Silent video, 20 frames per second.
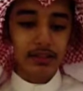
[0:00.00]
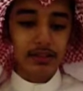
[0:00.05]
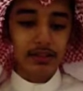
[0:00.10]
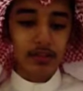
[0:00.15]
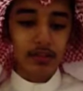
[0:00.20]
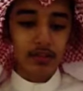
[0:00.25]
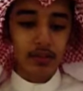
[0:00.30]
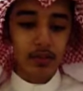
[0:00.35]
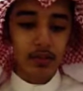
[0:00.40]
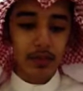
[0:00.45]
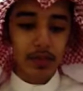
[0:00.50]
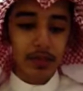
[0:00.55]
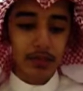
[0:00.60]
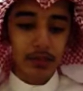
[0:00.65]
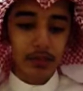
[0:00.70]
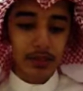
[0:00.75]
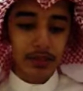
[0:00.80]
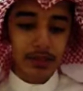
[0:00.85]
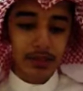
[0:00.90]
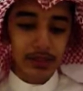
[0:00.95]
ومن
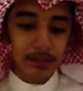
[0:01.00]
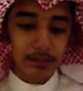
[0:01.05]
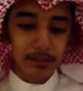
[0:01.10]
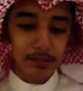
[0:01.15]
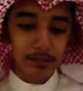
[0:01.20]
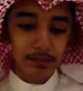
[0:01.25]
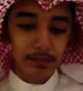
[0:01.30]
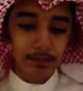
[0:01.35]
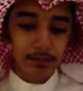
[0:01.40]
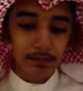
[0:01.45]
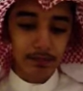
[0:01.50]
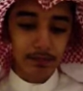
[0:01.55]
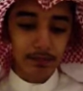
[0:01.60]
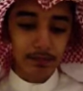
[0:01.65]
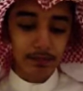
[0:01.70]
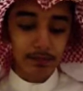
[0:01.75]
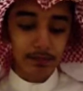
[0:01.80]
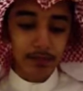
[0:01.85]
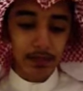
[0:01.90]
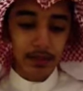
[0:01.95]
المسلم
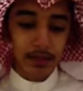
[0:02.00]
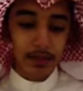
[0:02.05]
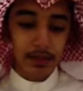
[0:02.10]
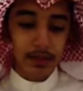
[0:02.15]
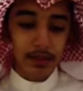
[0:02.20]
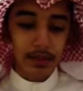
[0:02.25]
به